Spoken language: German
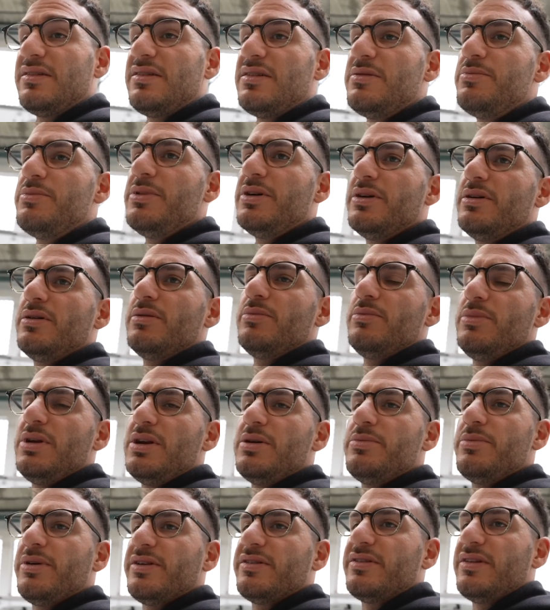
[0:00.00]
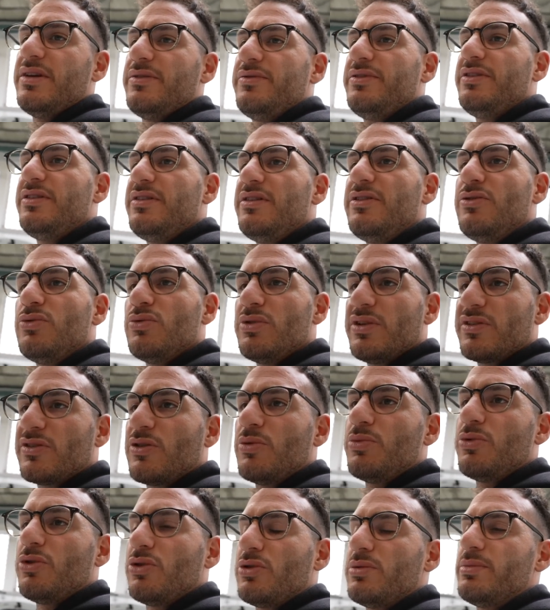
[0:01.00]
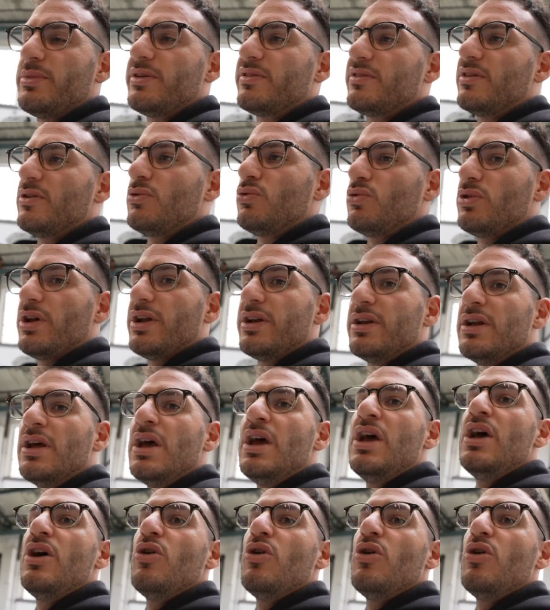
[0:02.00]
ist mir, mir immer sehr wichtig und das kommt auch immer sehr gut an.